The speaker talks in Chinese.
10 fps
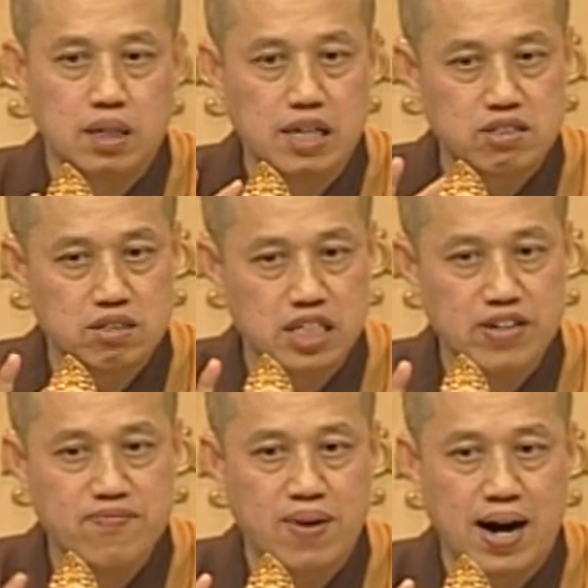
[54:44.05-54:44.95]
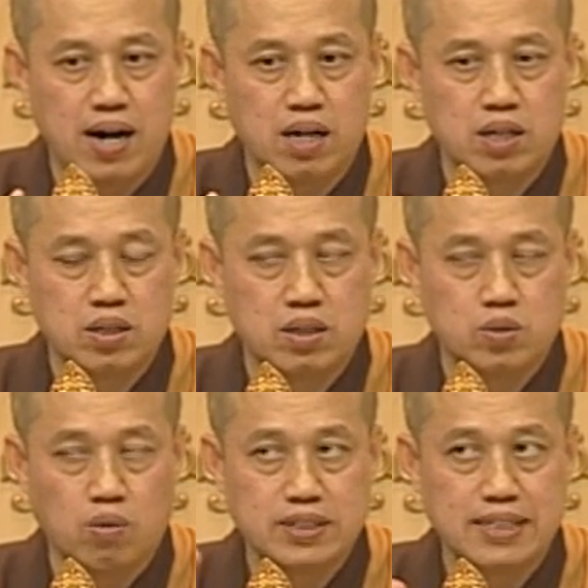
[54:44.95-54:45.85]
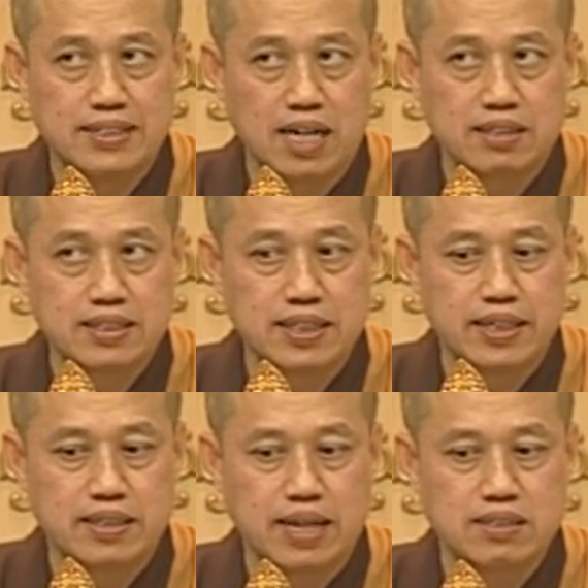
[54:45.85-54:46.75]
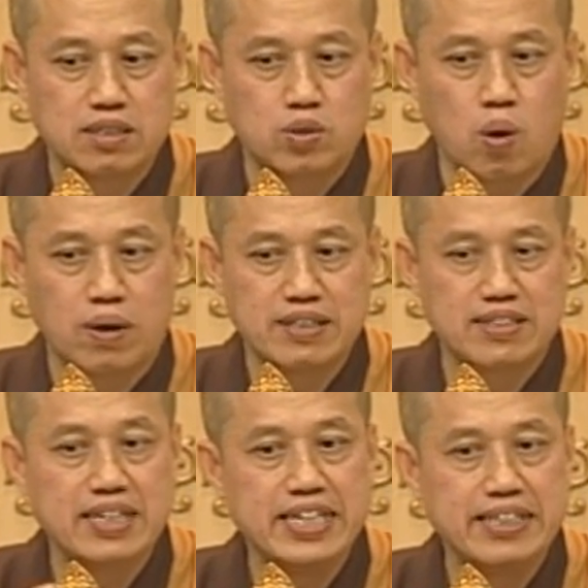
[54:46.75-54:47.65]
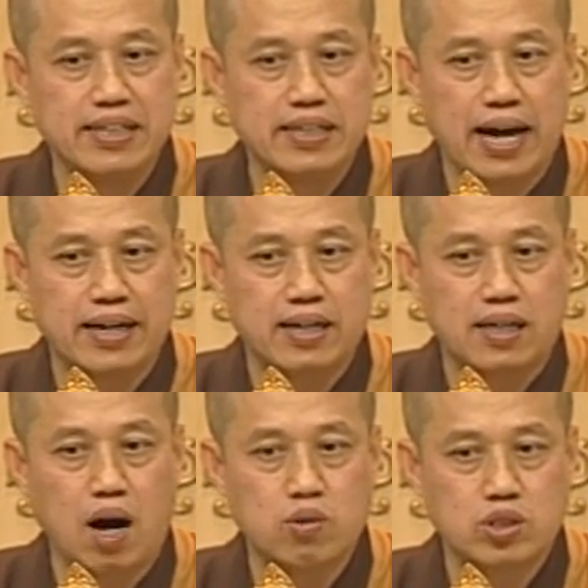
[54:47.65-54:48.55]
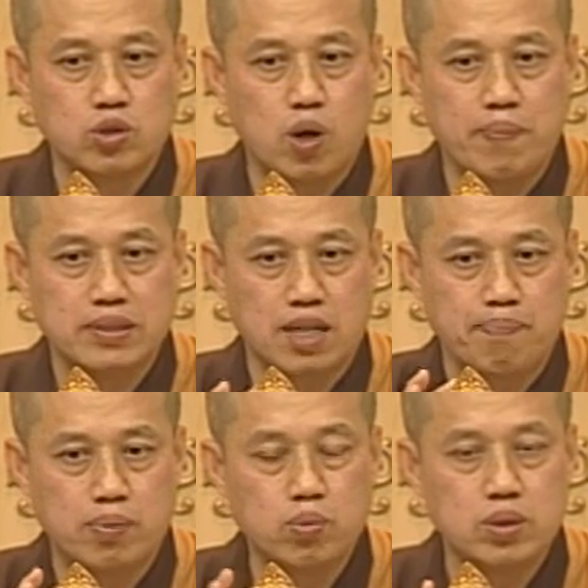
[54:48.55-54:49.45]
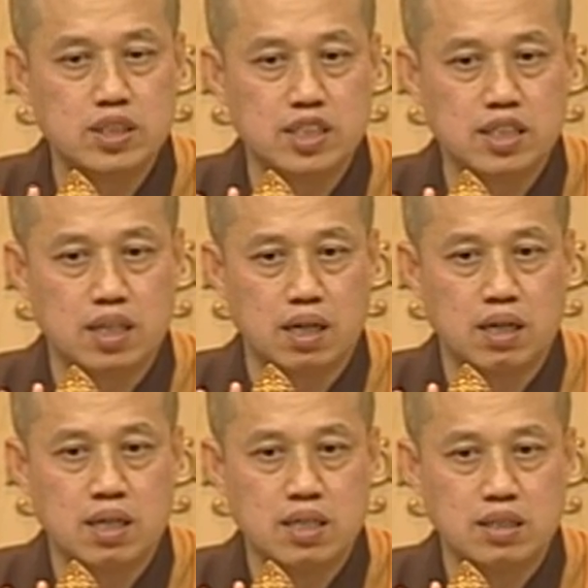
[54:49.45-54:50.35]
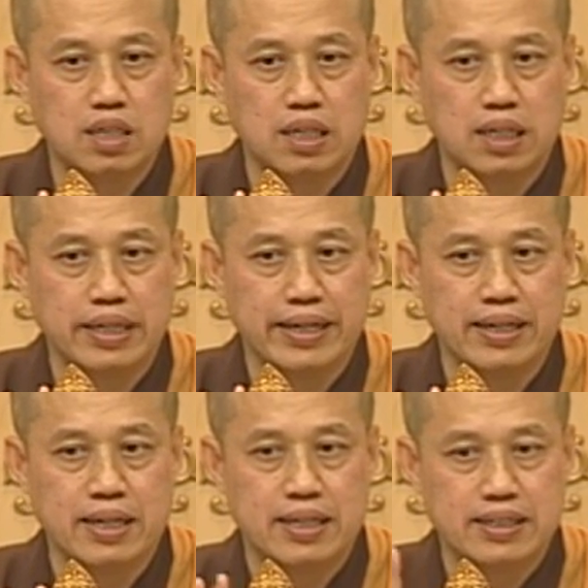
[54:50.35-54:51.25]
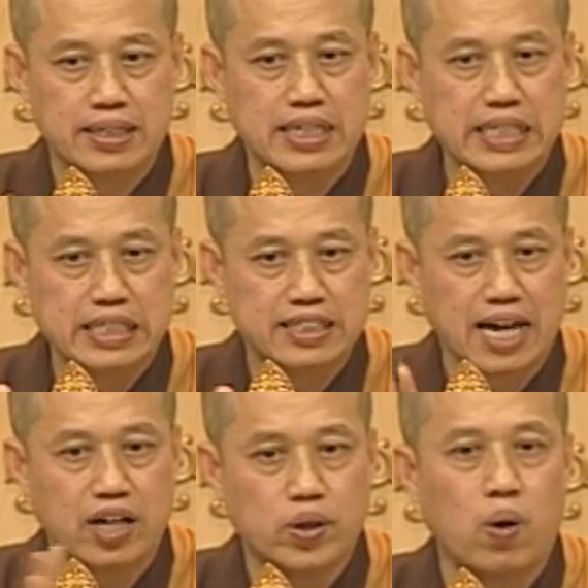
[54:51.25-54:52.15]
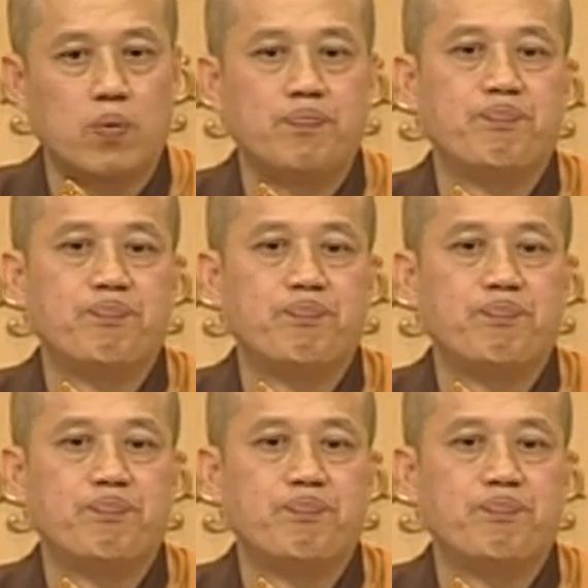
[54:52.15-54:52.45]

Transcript: 一直引发从现象界乃至从来圣义地来告知我们这个菩提心的整个呢体相用。